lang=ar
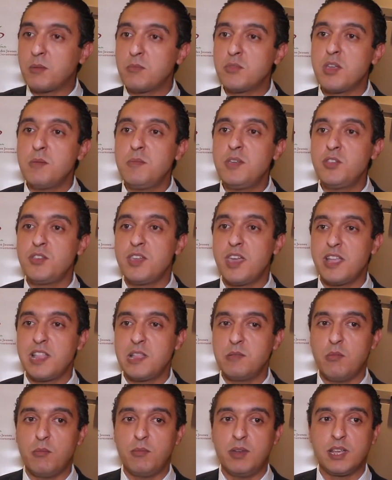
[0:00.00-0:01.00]
من جميع جهات
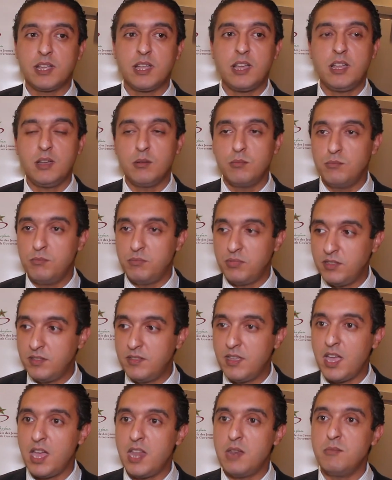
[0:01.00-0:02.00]
المملكه
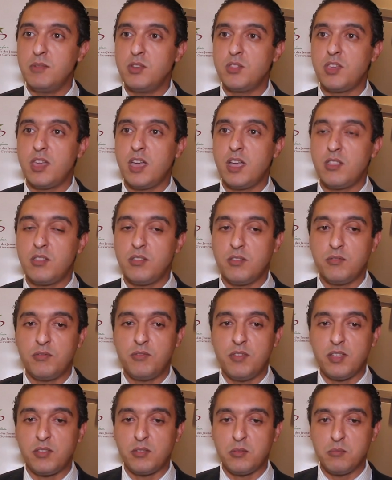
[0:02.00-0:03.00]
ابتداء من جهه
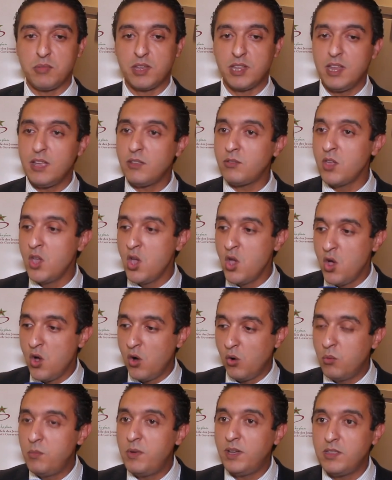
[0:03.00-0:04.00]
فاس مكناس
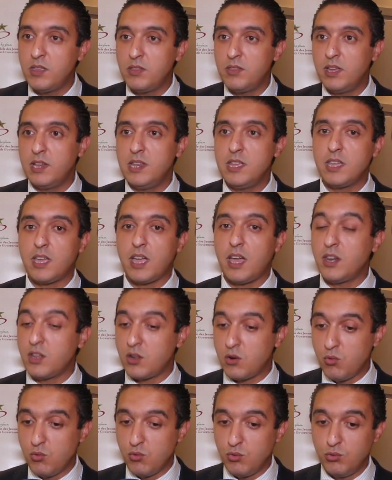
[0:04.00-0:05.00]
وبعد ذلك
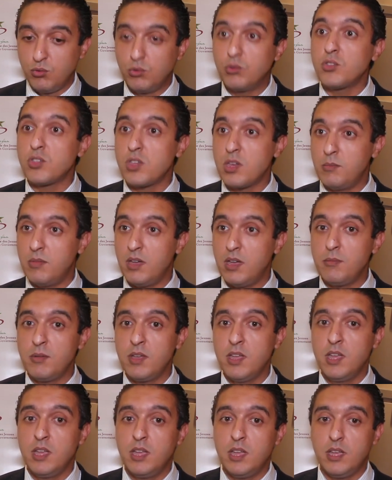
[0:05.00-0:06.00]
غنكونوا شباب
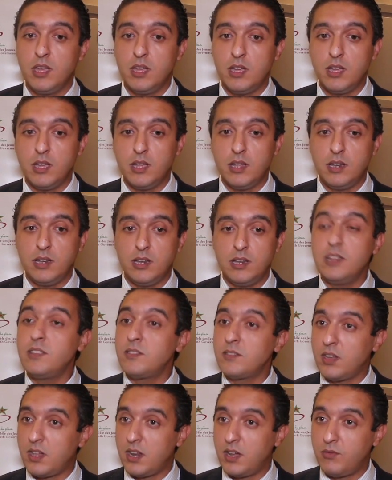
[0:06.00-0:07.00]
آه،
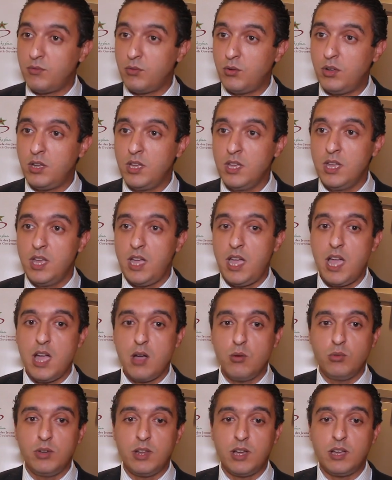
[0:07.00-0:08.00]
للترافع
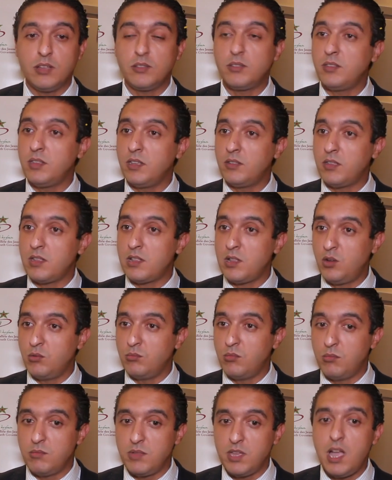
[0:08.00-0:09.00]
حول السياسات
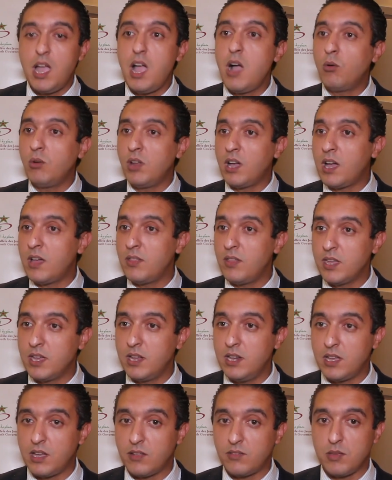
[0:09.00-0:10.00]
العموميه حول قضايا
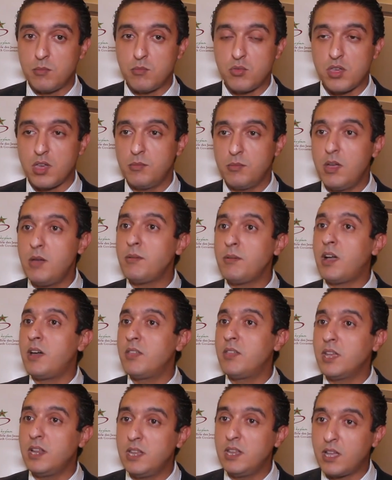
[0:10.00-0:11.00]
اللي كتهم الشباب
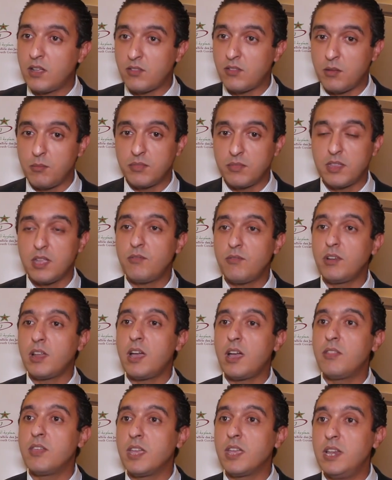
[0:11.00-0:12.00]
قضايا اللي كتهم الطفل
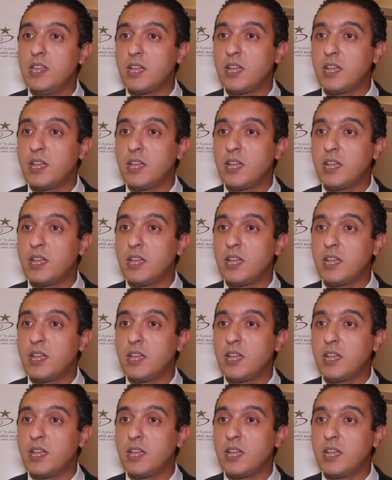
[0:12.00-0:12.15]
قضايا اللي